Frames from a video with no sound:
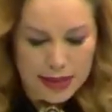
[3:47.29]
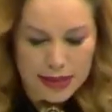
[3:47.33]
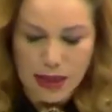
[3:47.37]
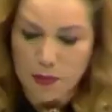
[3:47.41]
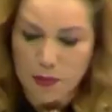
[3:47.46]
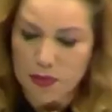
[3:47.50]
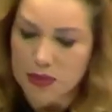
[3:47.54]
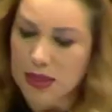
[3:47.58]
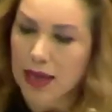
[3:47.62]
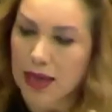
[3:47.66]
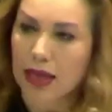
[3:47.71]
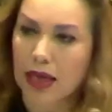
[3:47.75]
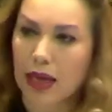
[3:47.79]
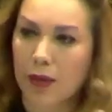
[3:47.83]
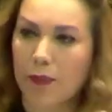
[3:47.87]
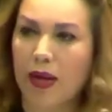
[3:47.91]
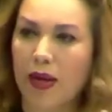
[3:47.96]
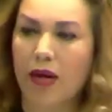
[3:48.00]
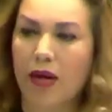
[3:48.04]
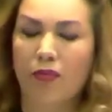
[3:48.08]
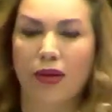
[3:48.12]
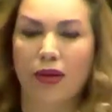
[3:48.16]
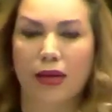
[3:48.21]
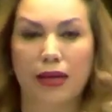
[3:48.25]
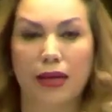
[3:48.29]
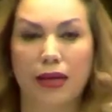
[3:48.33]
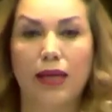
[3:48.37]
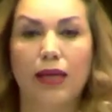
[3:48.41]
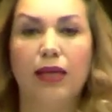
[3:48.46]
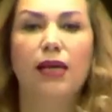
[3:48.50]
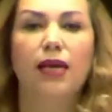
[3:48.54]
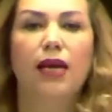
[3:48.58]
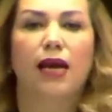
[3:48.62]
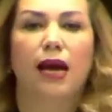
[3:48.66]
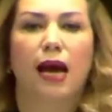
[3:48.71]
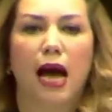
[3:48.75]
Estamos aquí para
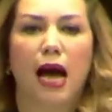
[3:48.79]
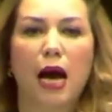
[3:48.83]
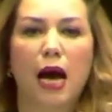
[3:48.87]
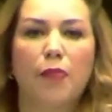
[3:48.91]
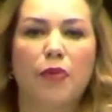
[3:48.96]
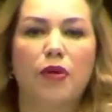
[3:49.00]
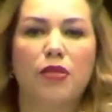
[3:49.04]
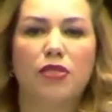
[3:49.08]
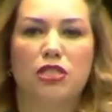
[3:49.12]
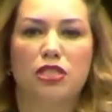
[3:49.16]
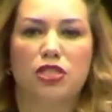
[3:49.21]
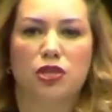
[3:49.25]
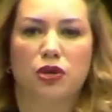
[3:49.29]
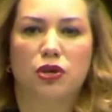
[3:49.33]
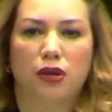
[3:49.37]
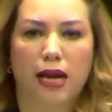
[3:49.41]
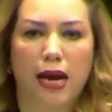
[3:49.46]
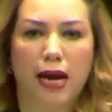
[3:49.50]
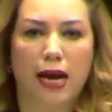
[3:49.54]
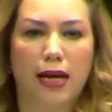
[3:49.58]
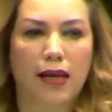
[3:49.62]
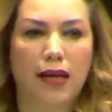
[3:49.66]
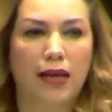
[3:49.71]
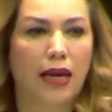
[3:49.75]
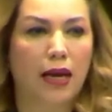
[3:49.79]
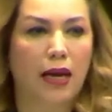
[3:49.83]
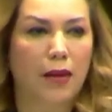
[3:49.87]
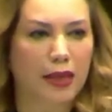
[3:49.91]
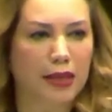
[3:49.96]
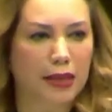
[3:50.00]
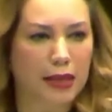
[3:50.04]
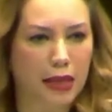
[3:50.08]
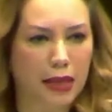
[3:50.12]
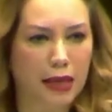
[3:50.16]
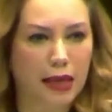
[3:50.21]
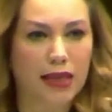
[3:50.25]
venir a posicionar,
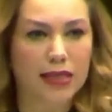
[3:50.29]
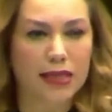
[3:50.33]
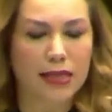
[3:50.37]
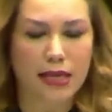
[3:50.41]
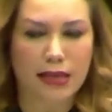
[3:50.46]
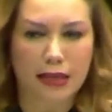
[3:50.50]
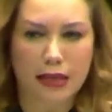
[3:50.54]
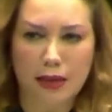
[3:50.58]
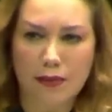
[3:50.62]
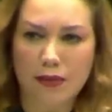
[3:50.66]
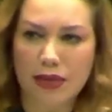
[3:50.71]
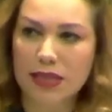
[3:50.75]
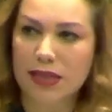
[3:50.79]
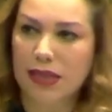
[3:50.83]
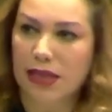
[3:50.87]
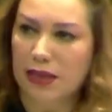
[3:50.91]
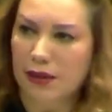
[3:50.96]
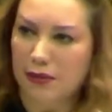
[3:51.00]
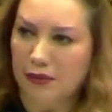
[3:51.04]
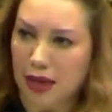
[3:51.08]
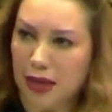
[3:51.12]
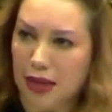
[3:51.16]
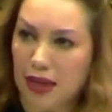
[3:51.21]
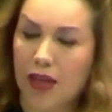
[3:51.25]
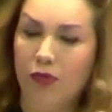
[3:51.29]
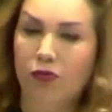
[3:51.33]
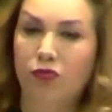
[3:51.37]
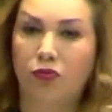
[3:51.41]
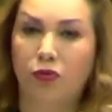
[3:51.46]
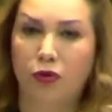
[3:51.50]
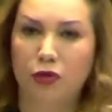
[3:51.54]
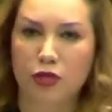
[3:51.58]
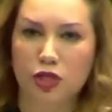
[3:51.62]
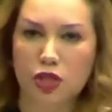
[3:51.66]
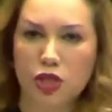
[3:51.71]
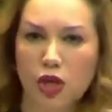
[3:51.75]
a meter iniciativas que de
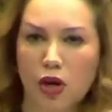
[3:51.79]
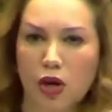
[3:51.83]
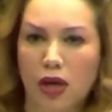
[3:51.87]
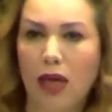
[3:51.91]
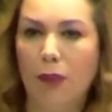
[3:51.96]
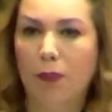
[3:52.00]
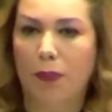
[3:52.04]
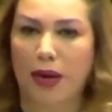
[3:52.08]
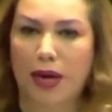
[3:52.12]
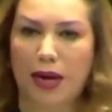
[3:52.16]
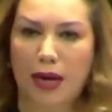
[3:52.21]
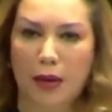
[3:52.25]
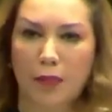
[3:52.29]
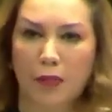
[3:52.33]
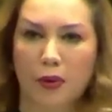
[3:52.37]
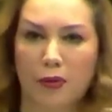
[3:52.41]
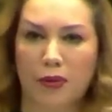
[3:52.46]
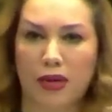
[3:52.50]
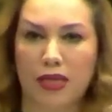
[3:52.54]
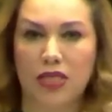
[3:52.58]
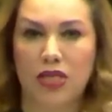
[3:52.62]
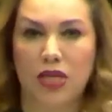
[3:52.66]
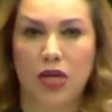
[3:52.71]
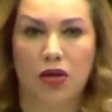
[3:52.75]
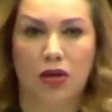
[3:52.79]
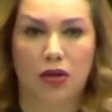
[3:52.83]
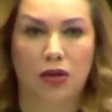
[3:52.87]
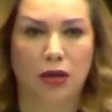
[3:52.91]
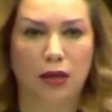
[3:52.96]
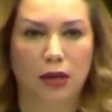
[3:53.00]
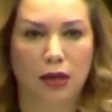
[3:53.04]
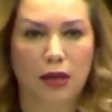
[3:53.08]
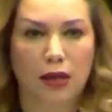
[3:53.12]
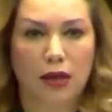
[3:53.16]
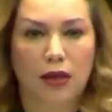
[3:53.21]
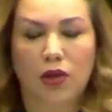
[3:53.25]
verdad funcionen para la
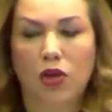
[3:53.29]
población,